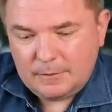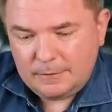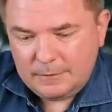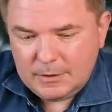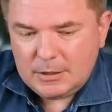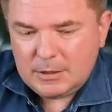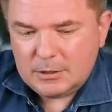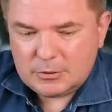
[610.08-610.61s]

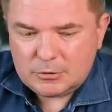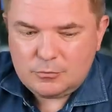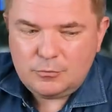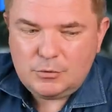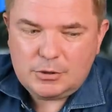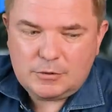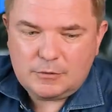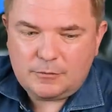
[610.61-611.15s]
вы не
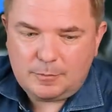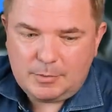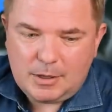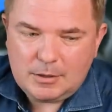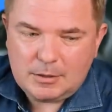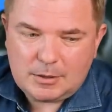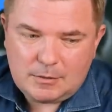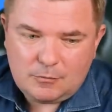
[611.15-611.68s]
рискуете в
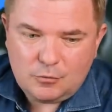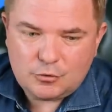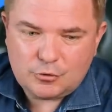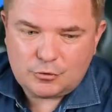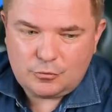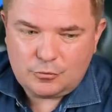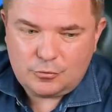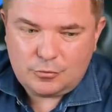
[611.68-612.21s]
плане того,
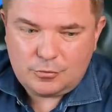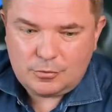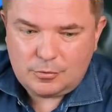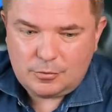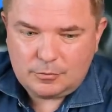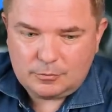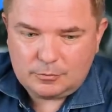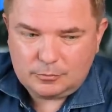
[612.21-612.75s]

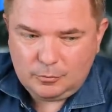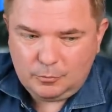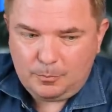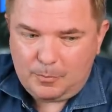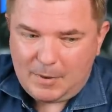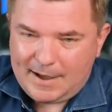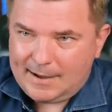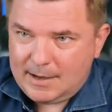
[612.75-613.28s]
что ну,
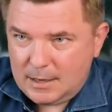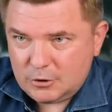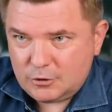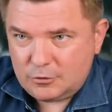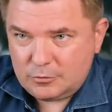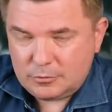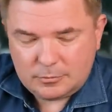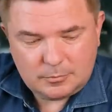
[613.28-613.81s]
пока
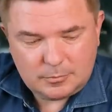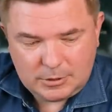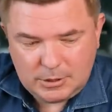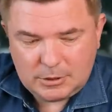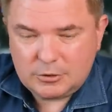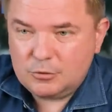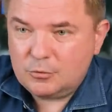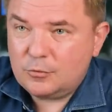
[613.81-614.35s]
что
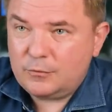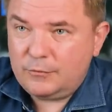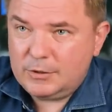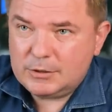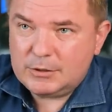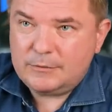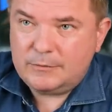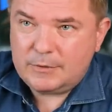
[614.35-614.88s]
есть друг в
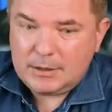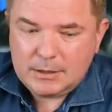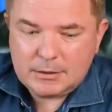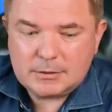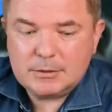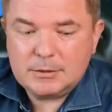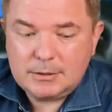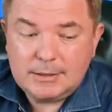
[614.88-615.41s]
лице
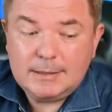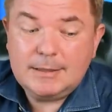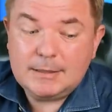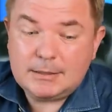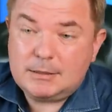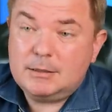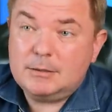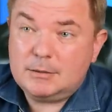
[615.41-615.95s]
ФРС, и
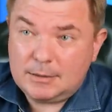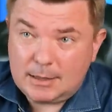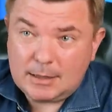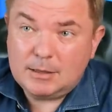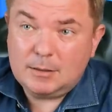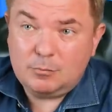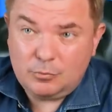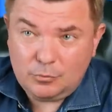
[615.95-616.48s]
если
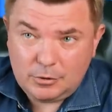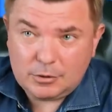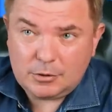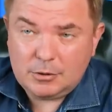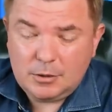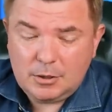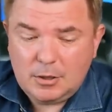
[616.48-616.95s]
надо будет,